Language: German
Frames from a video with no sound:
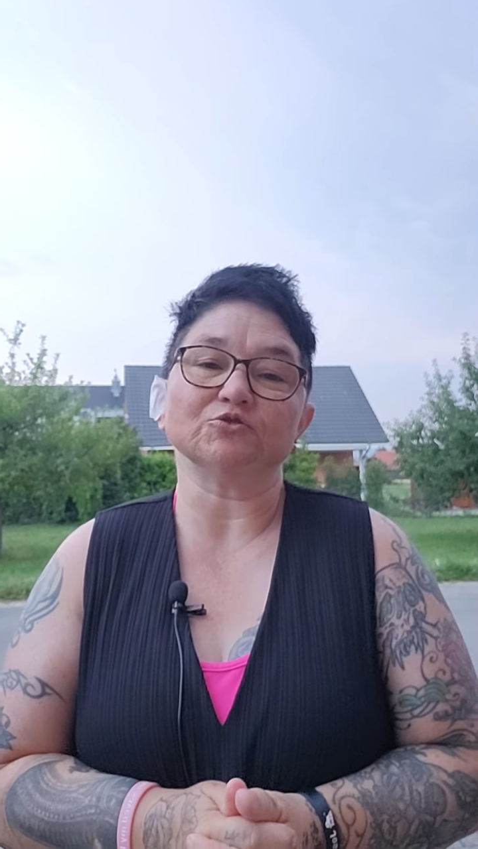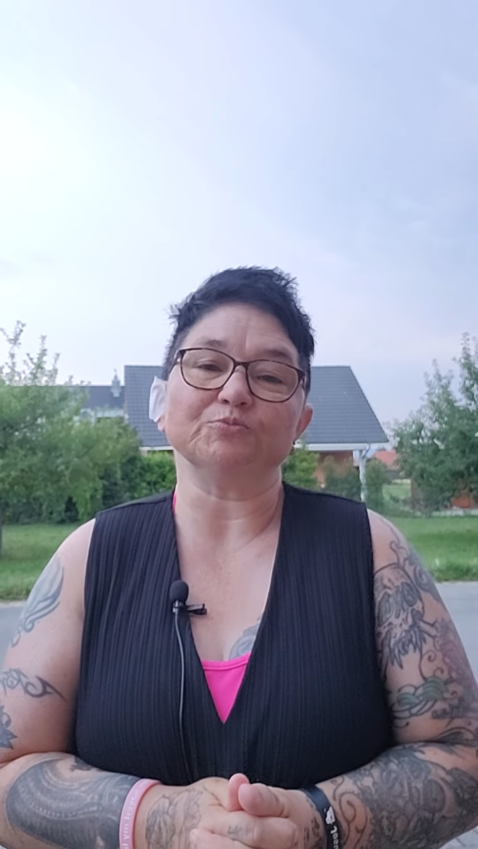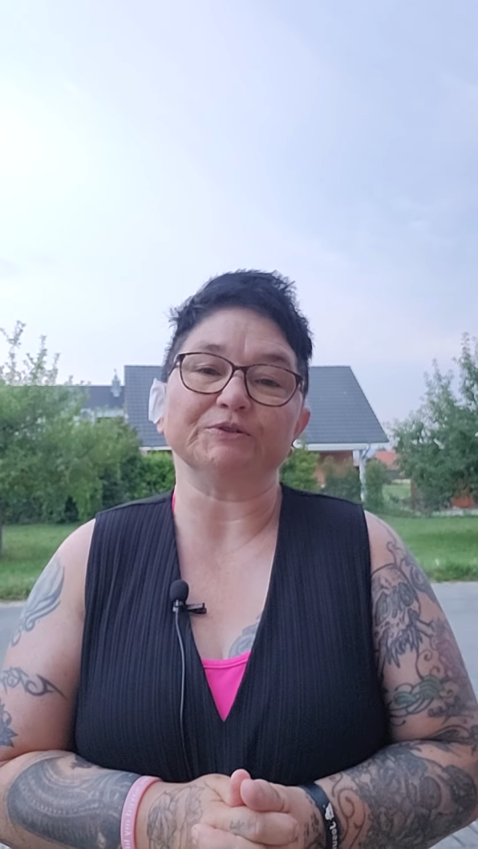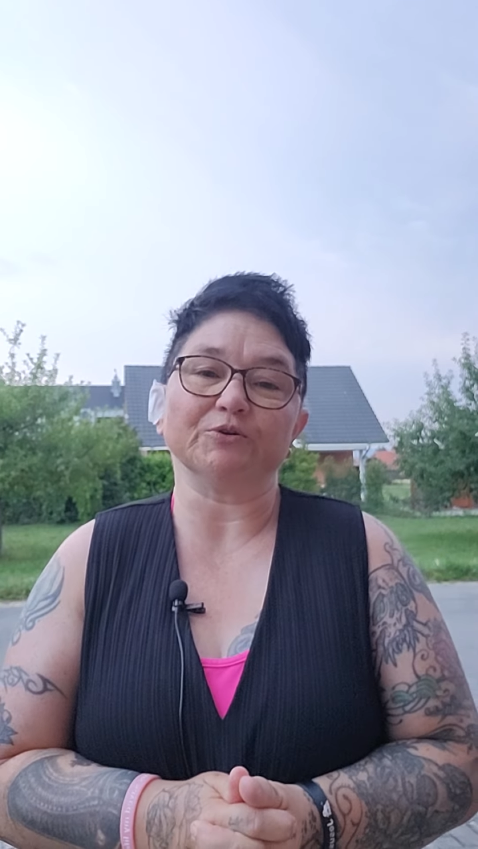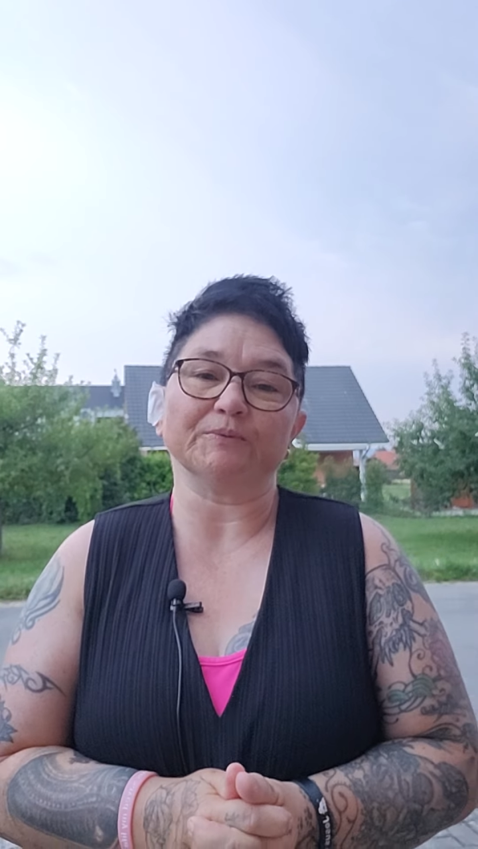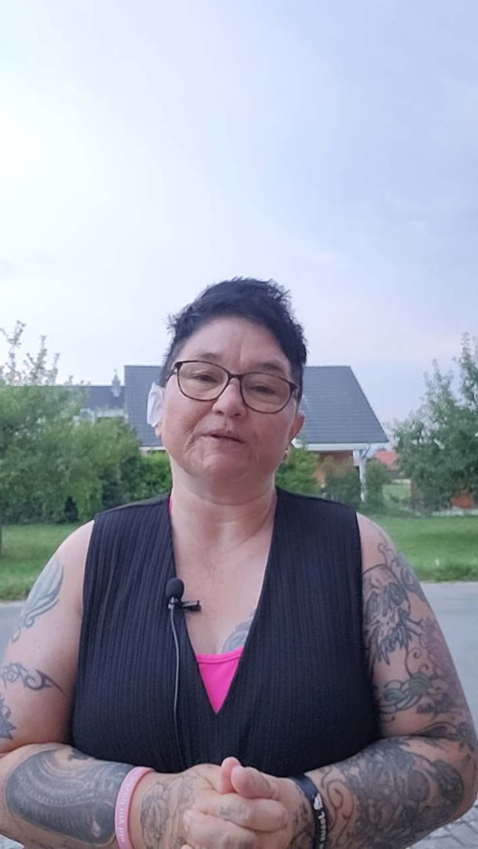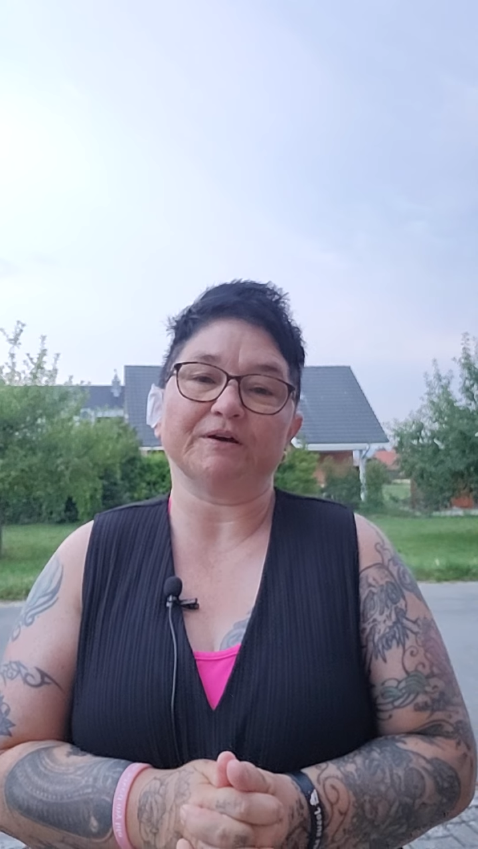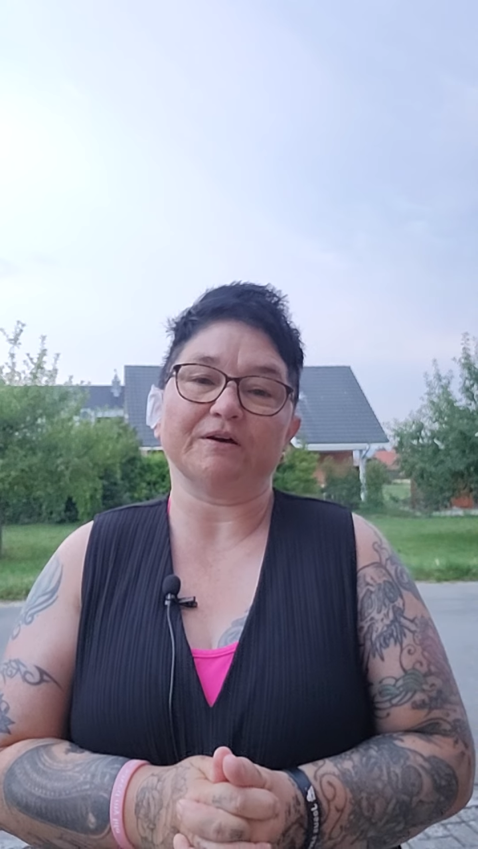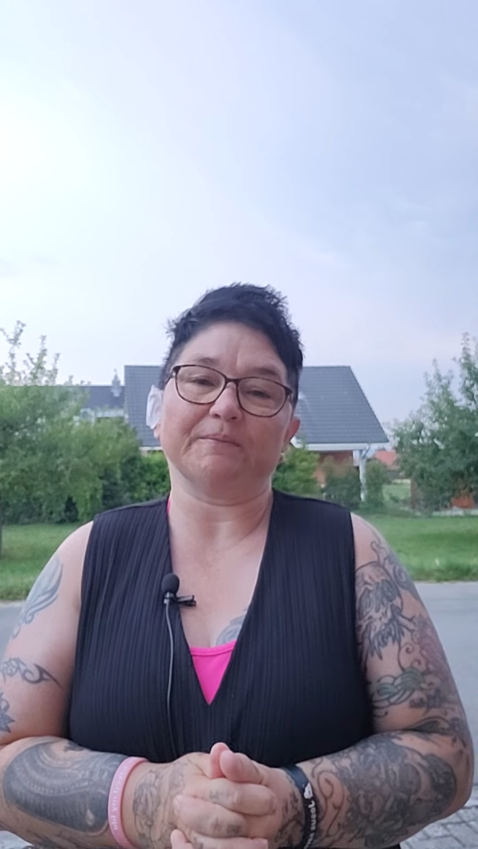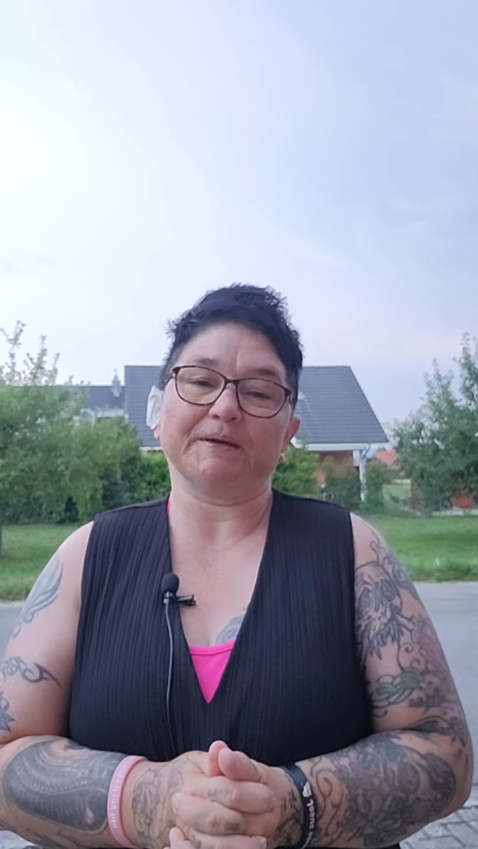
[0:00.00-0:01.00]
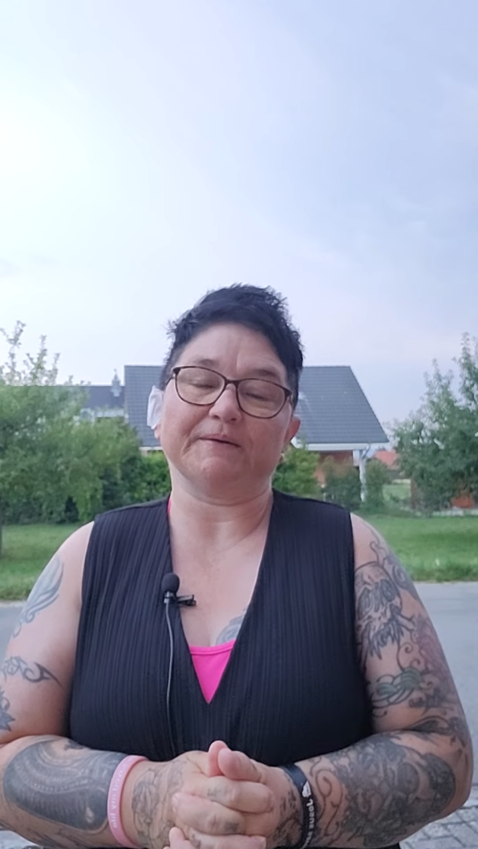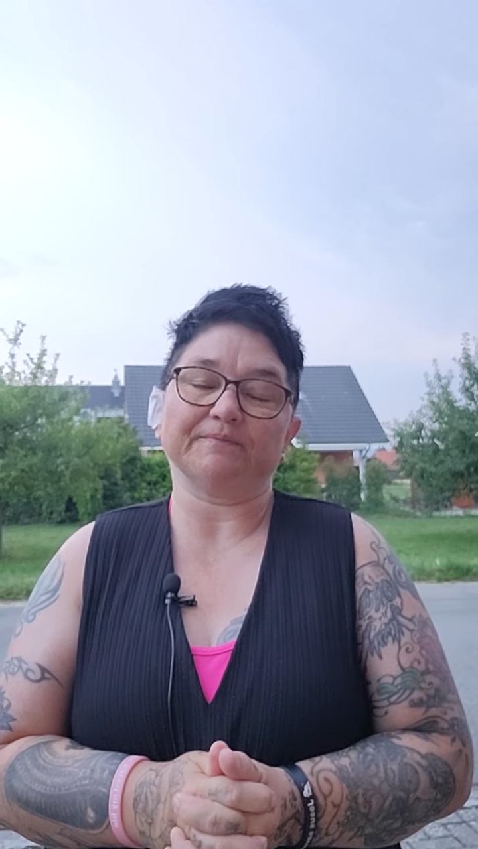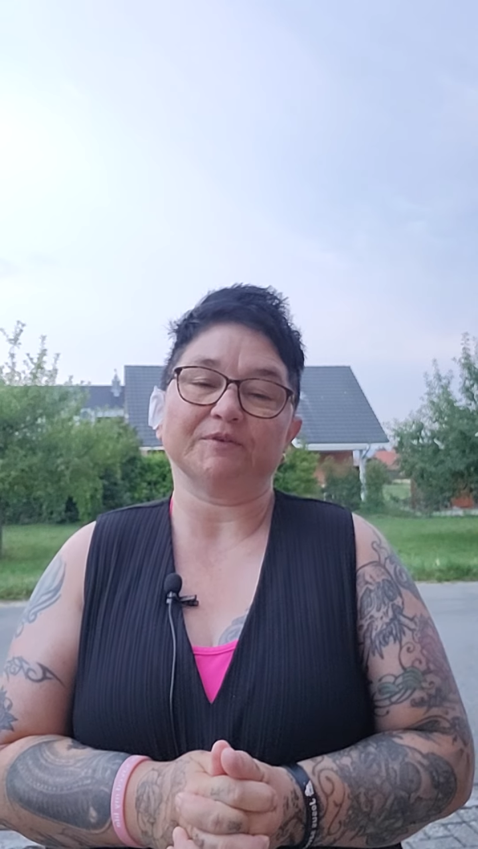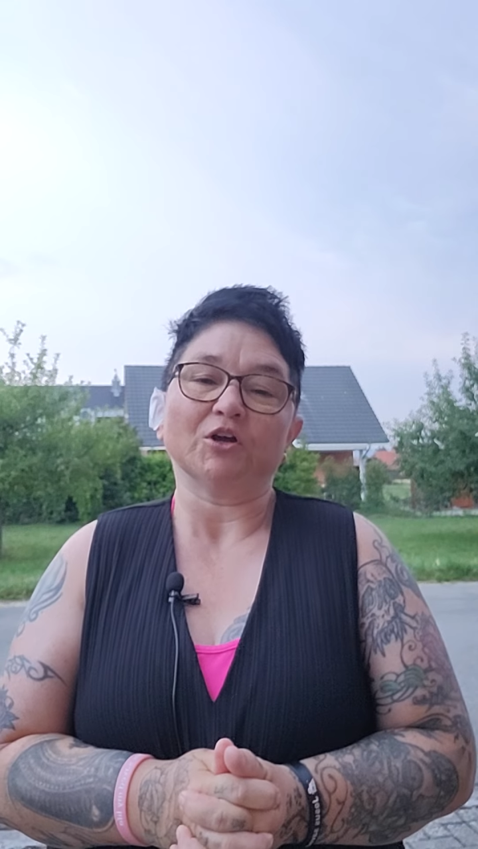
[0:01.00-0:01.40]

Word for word: übernommen habe,